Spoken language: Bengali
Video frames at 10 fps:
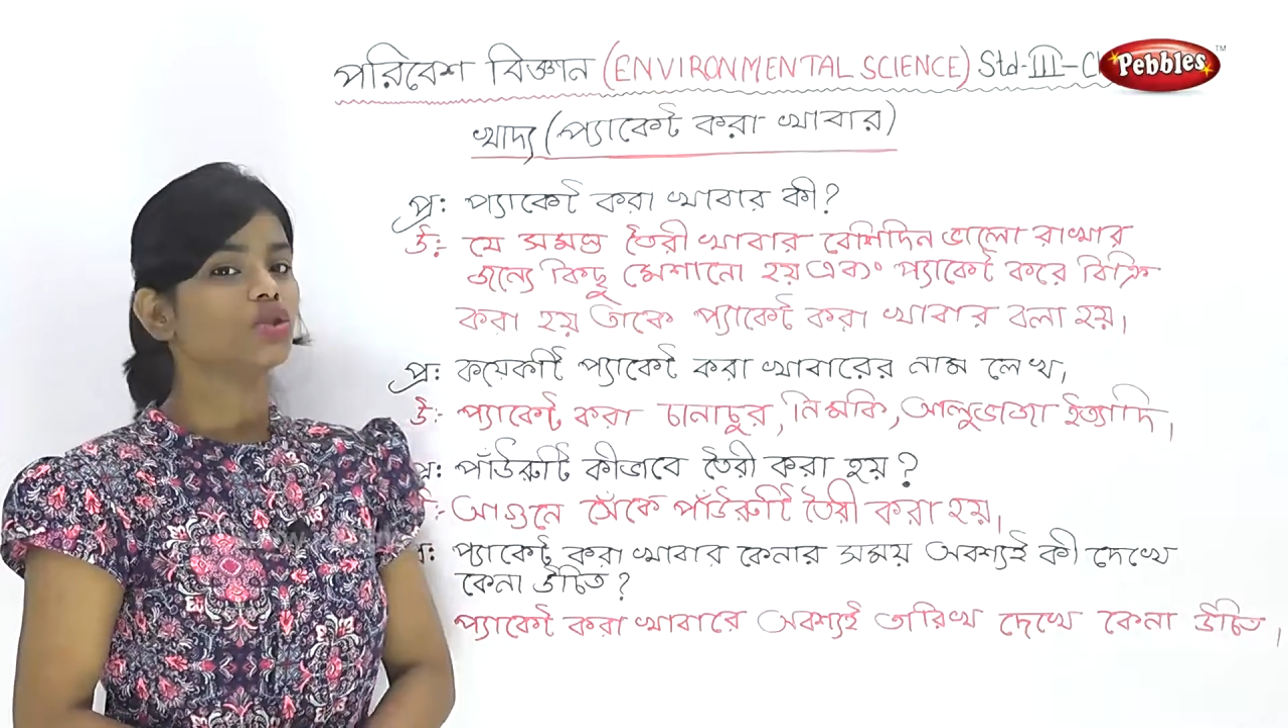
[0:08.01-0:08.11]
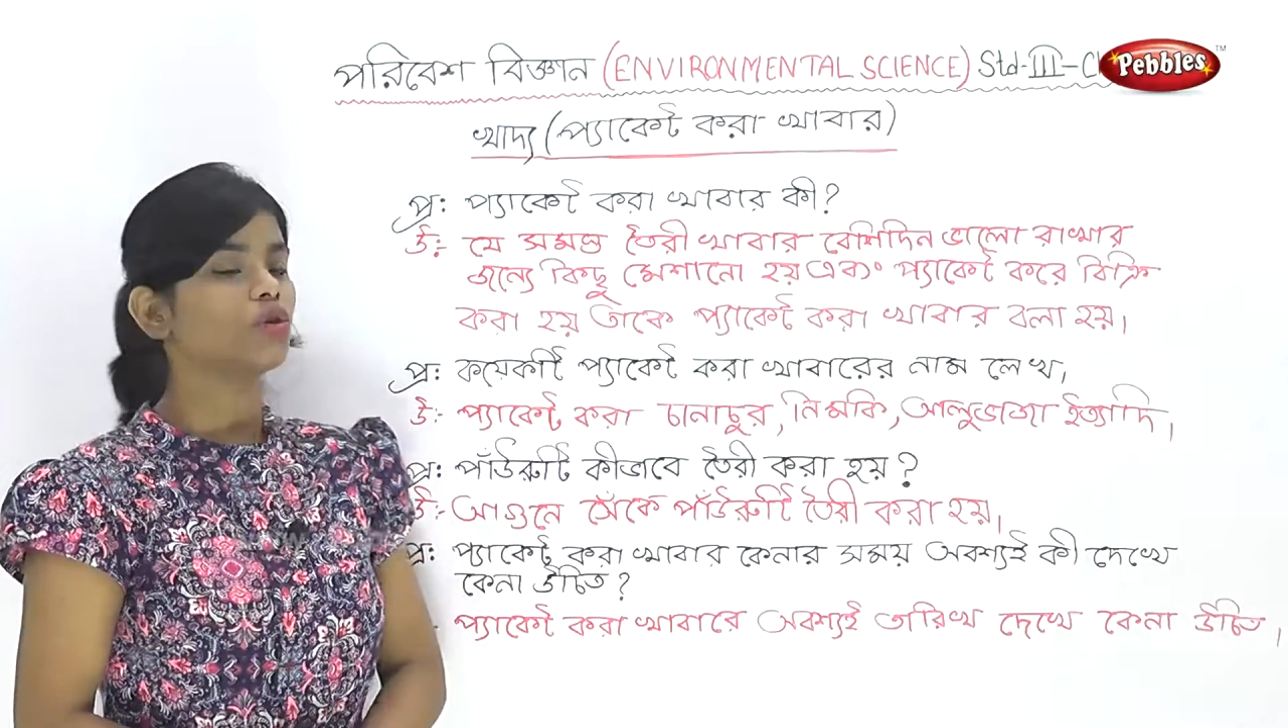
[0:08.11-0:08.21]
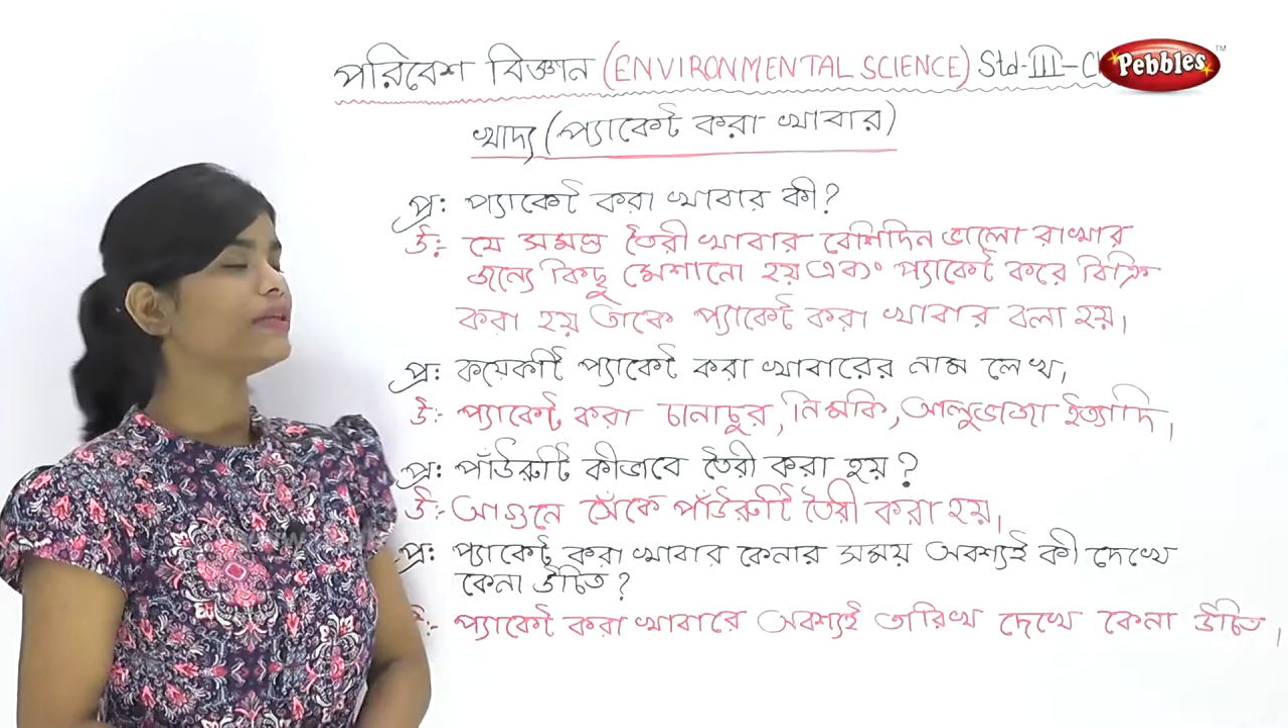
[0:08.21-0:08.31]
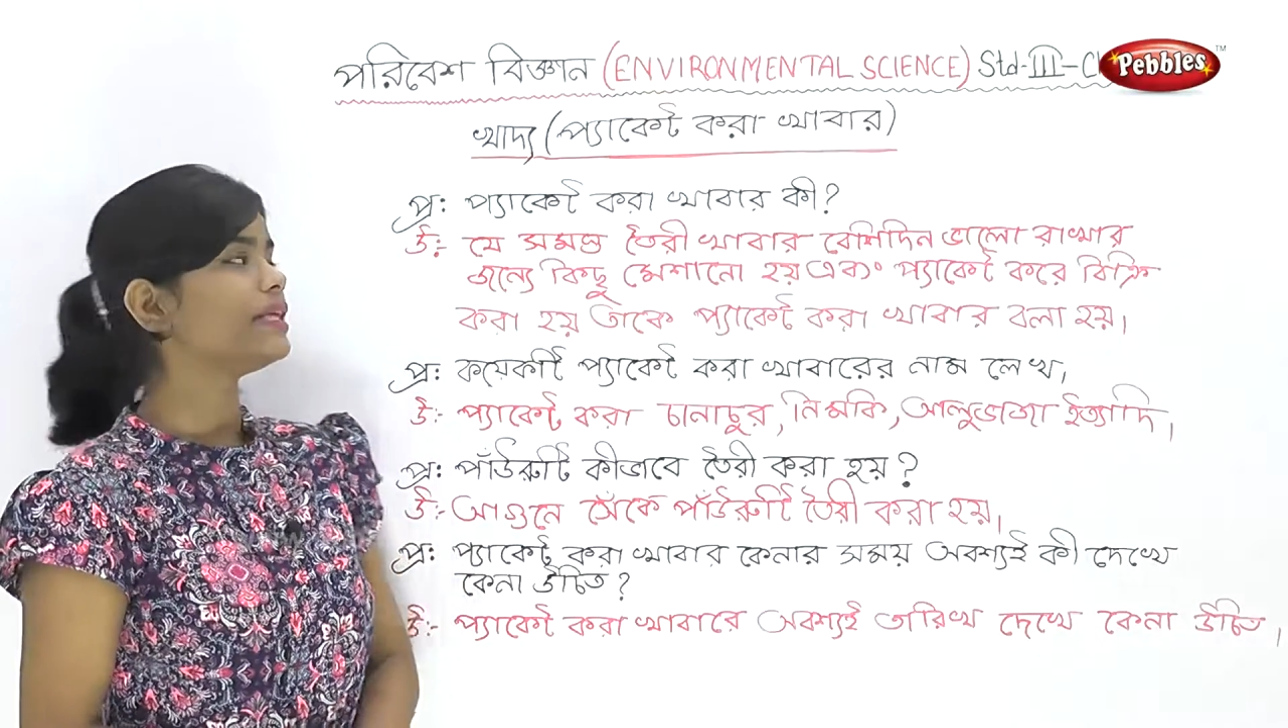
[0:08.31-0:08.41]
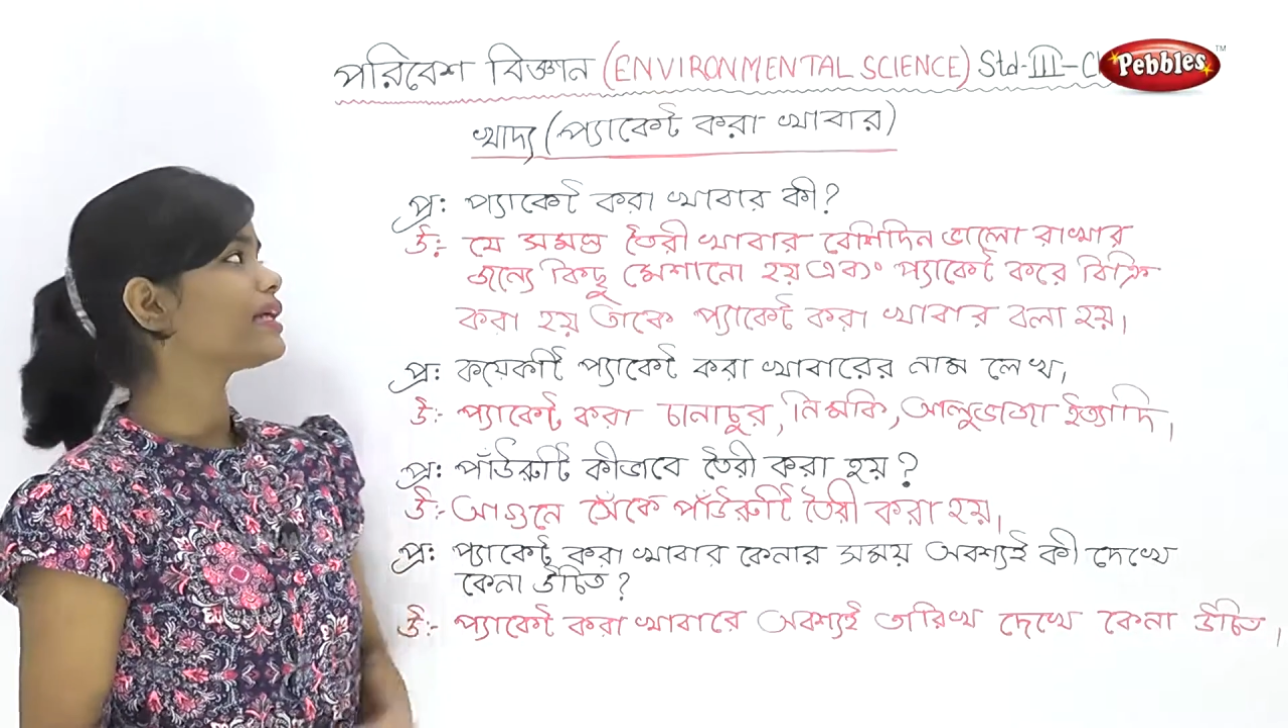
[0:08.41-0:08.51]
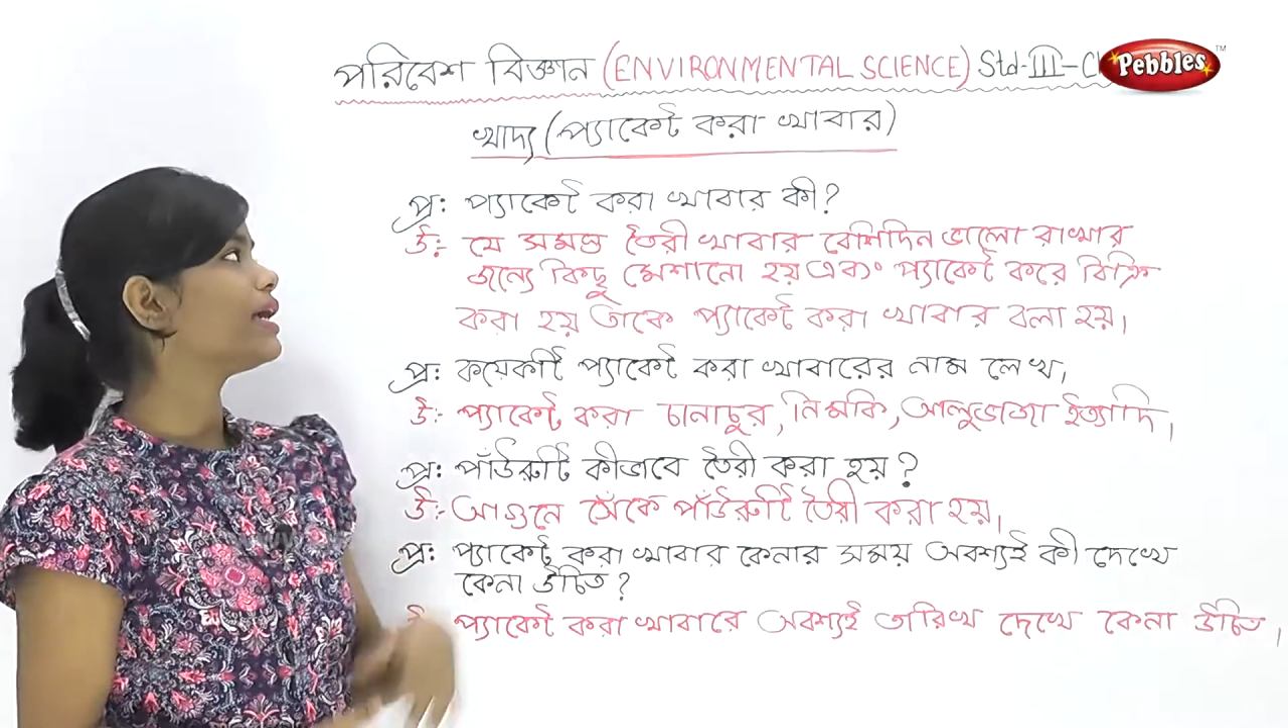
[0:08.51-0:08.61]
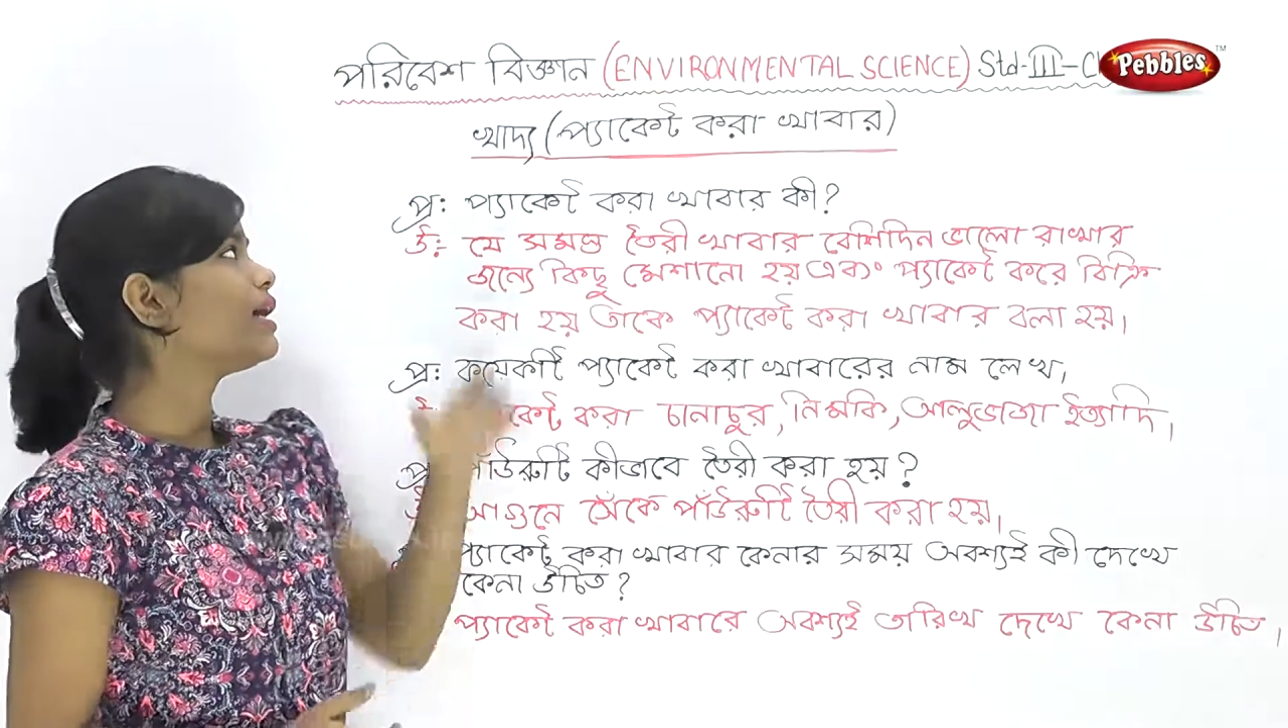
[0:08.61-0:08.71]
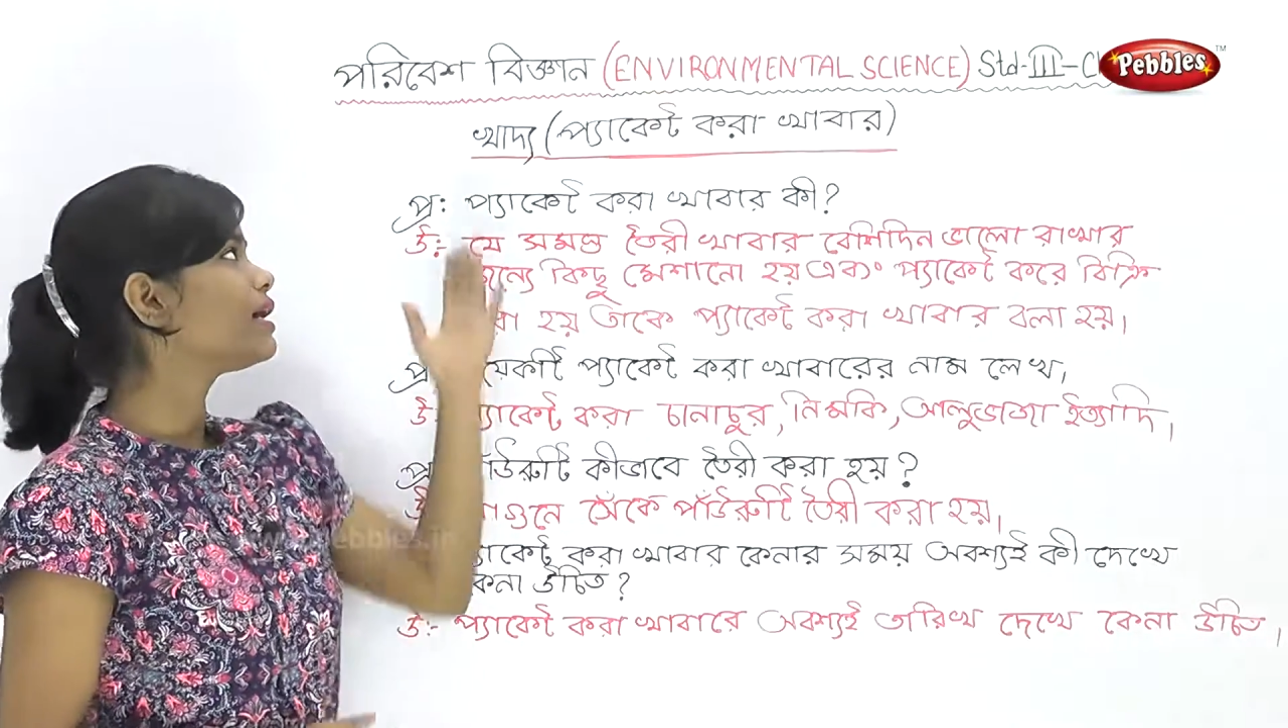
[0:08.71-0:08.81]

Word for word: তোমাদেরকে